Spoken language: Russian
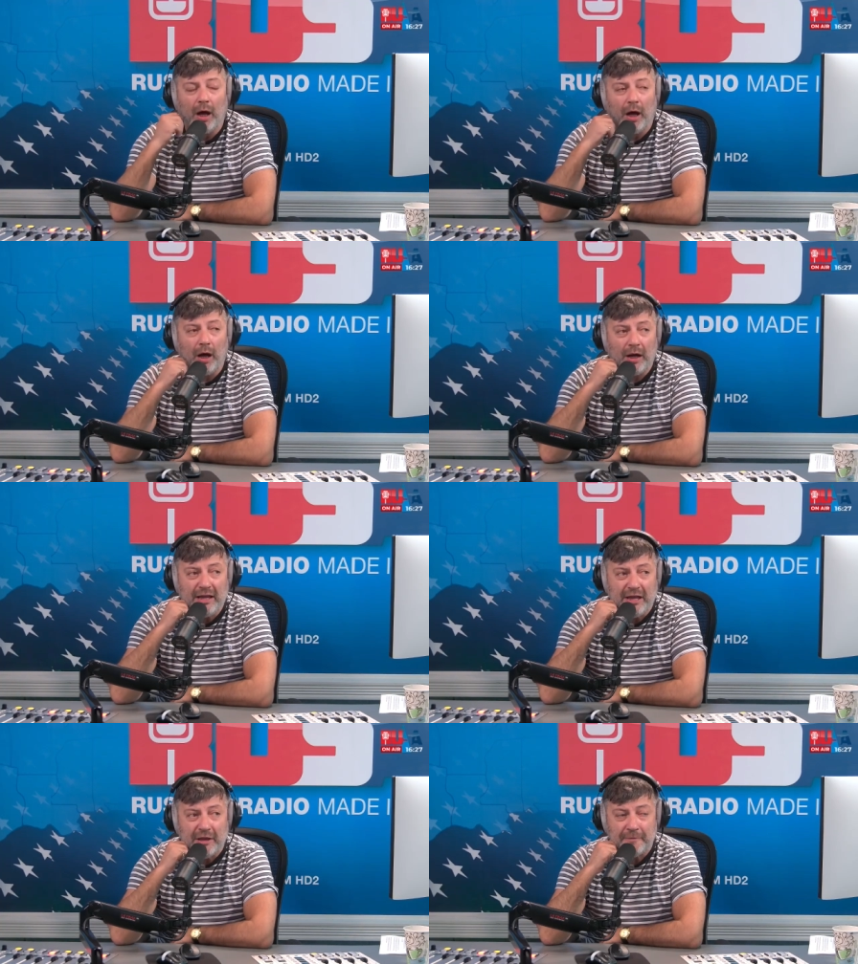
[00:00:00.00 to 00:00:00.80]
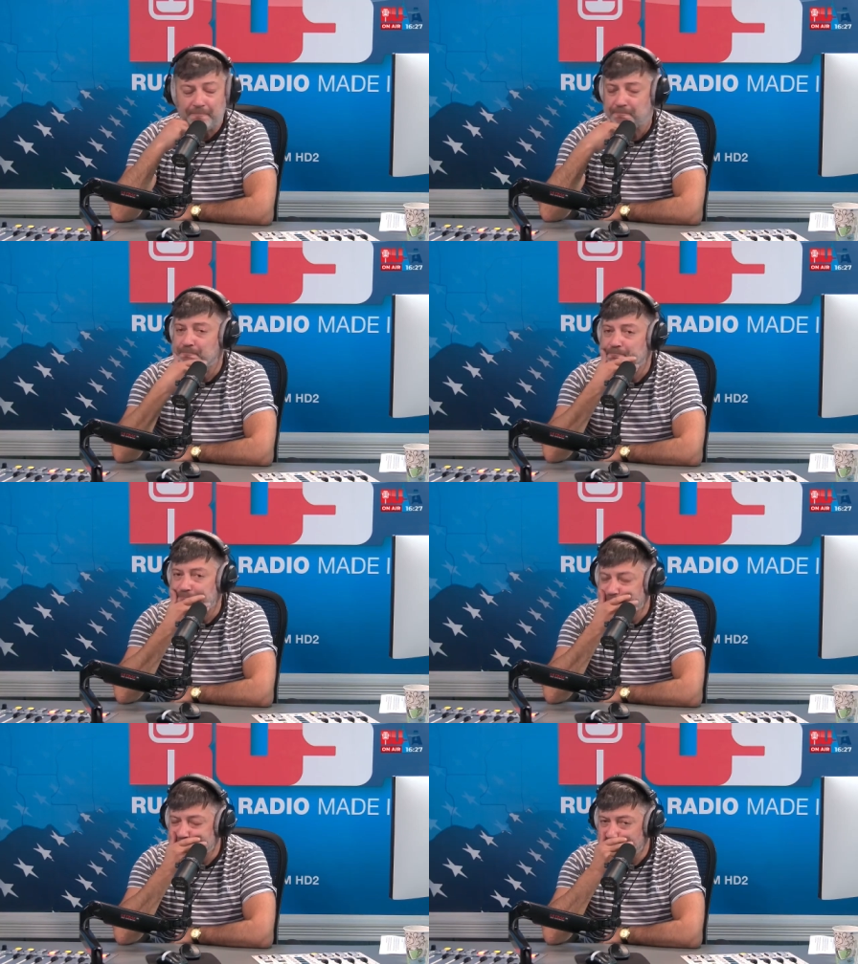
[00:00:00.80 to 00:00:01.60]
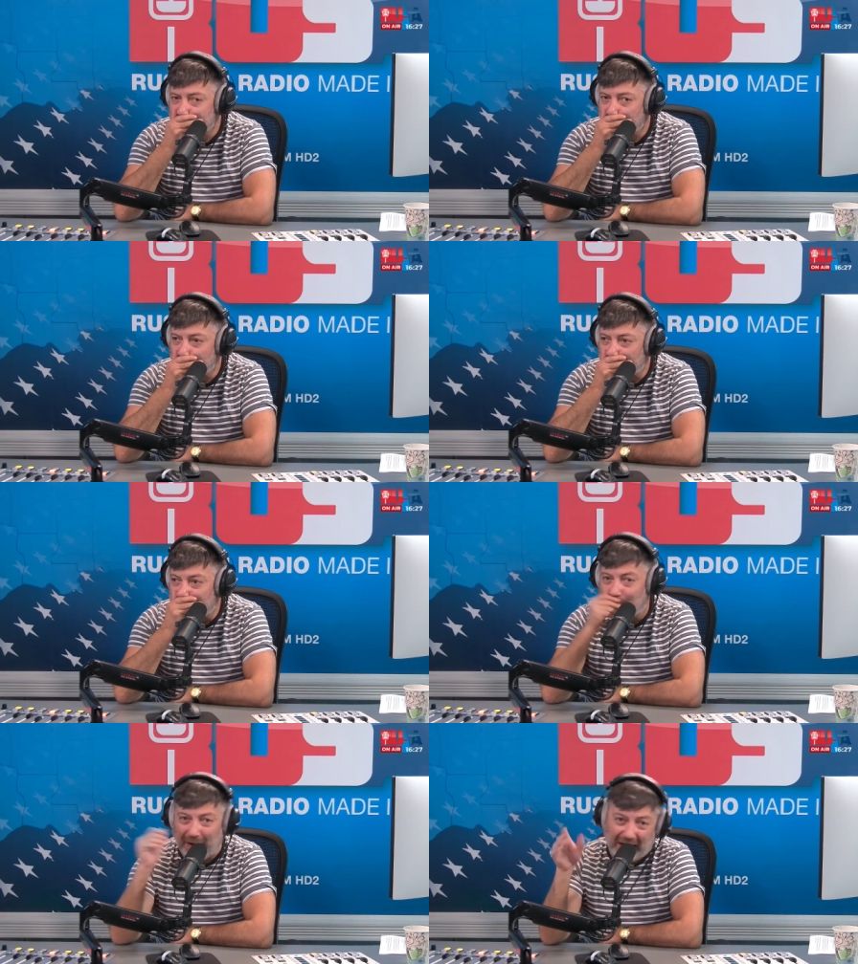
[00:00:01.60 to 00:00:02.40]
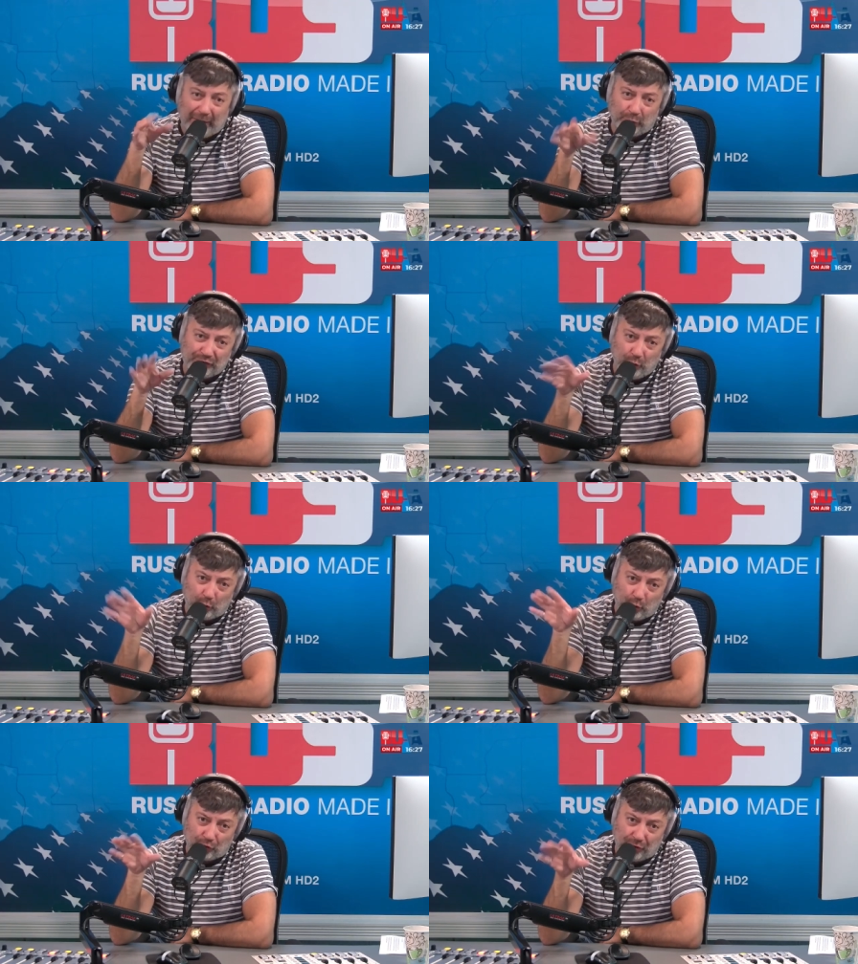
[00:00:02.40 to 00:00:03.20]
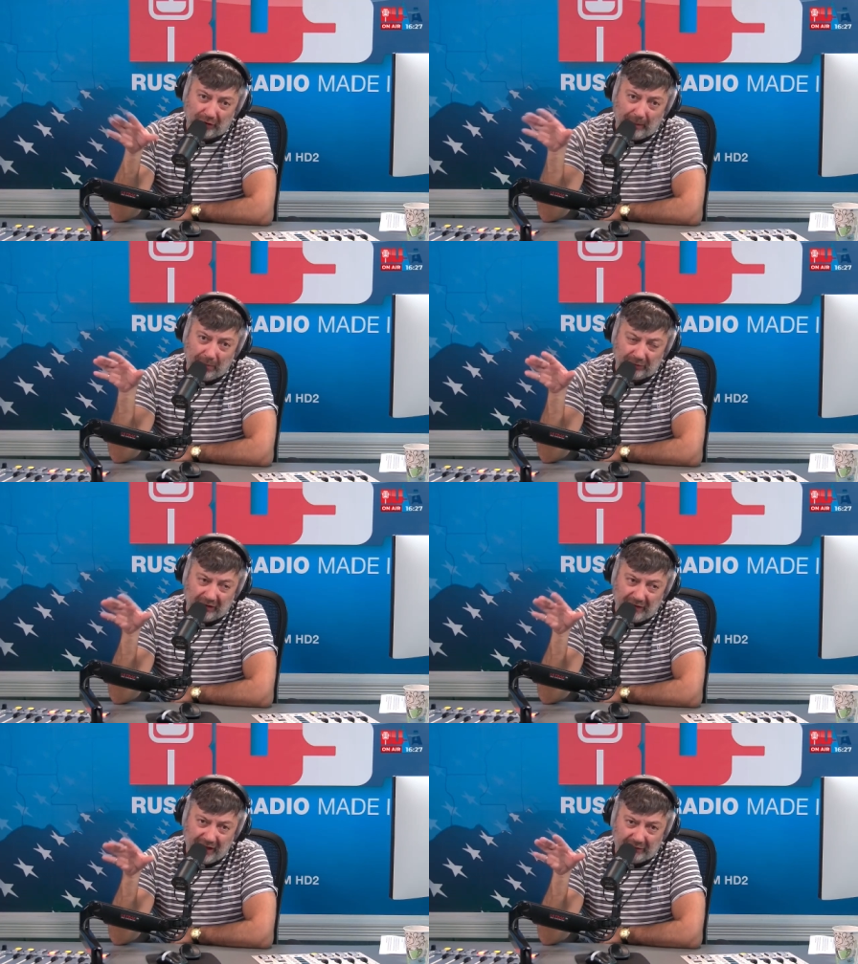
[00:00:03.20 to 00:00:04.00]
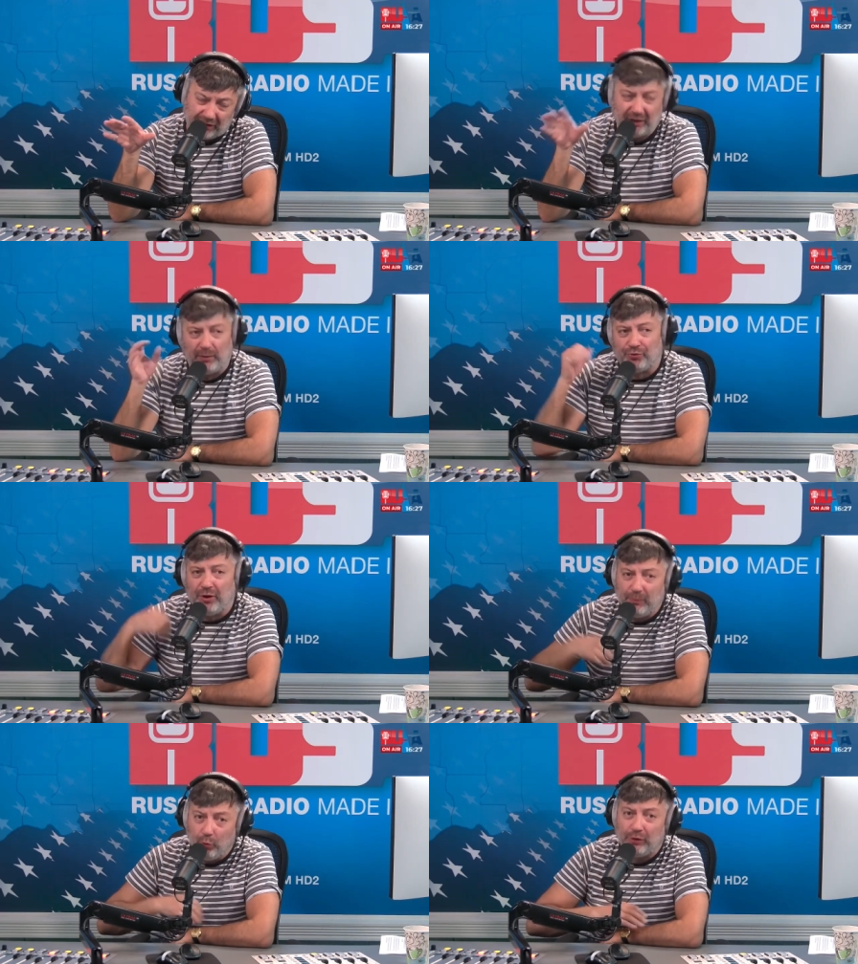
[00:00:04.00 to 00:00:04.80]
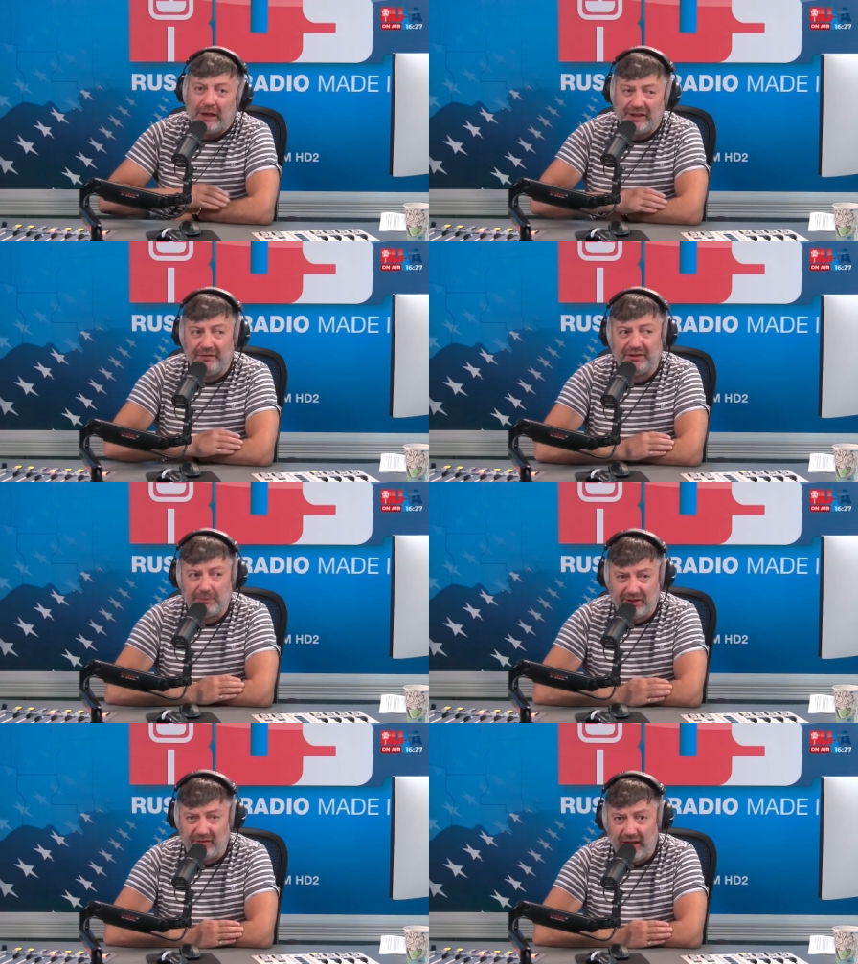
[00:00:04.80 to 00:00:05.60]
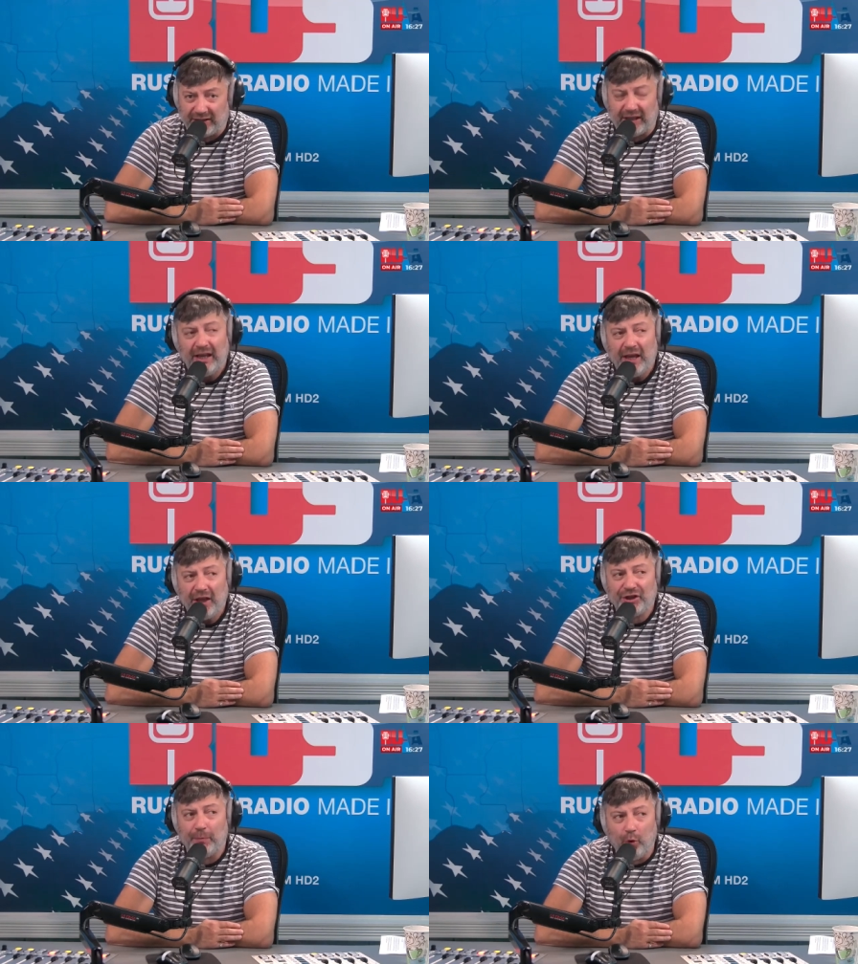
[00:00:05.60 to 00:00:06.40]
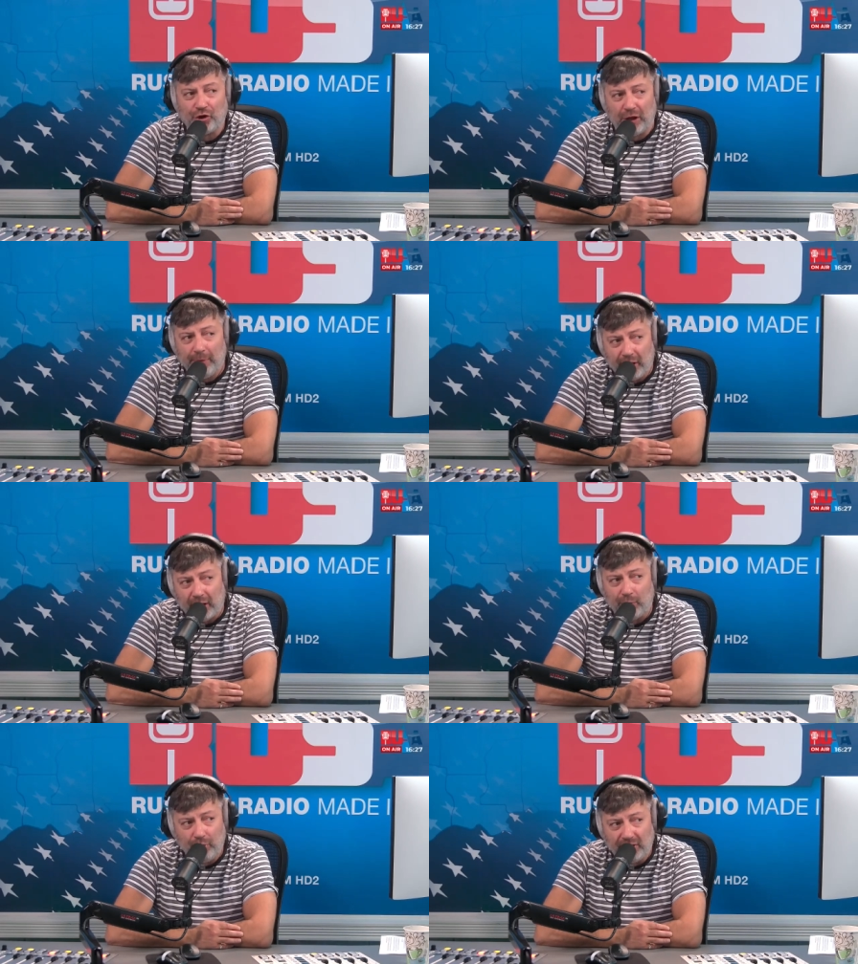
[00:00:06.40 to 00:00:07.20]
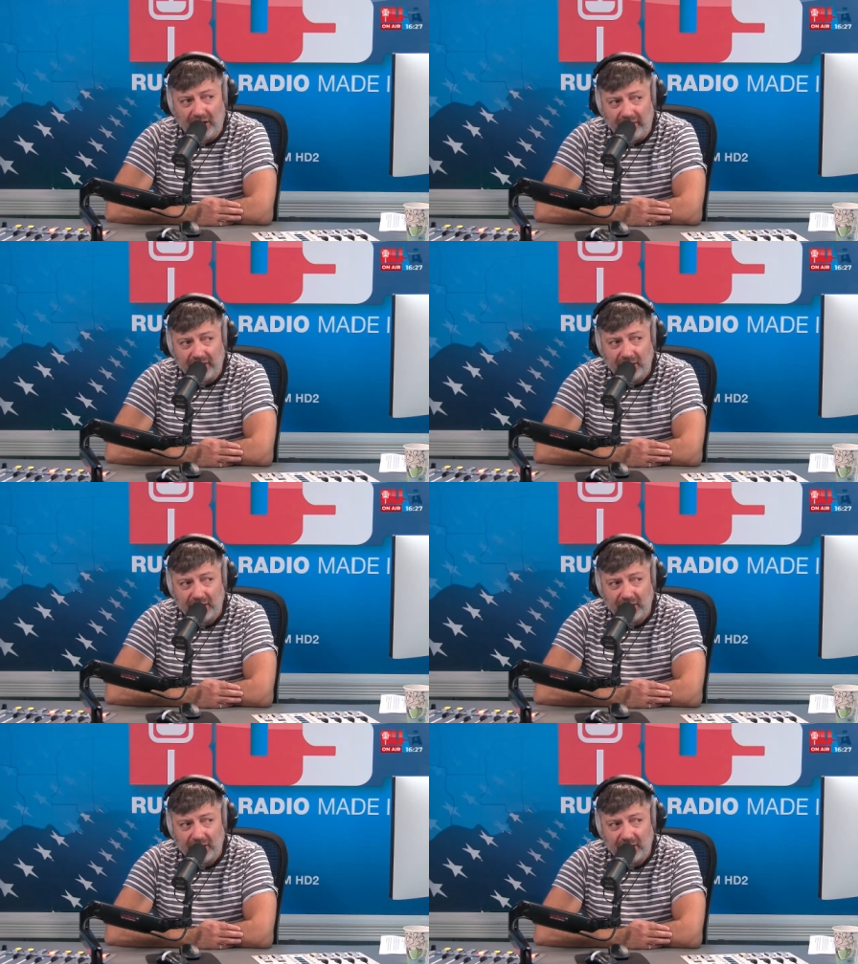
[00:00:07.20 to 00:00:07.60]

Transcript: А, и пока вот все то, что там было говорилось, о том, что они будут активно сопротивляться, и чем больше Америка будет давить,